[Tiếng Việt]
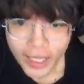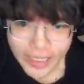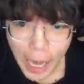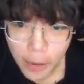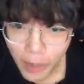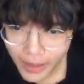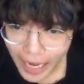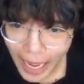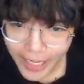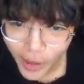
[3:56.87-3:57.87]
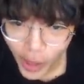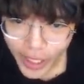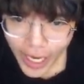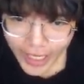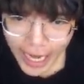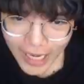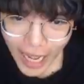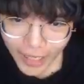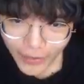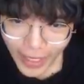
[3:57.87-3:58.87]
Chào mừng hai người đã
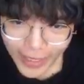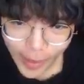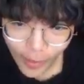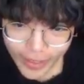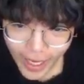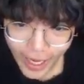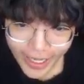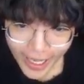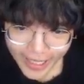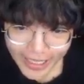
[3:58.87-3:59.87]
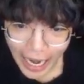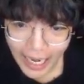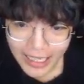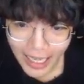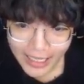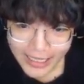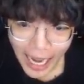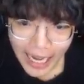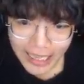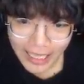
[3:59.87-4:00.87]
đến với trò chơi Trả lời
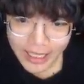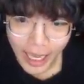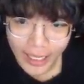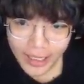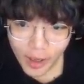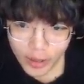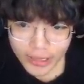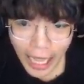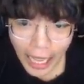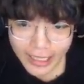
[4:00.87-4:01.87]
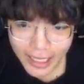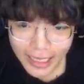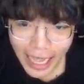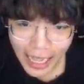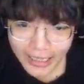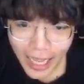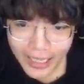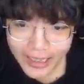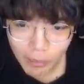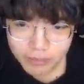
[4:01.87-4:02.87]
sai là chết Ta chính là
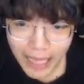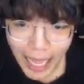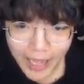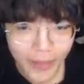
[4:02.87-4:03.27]
tên độc tài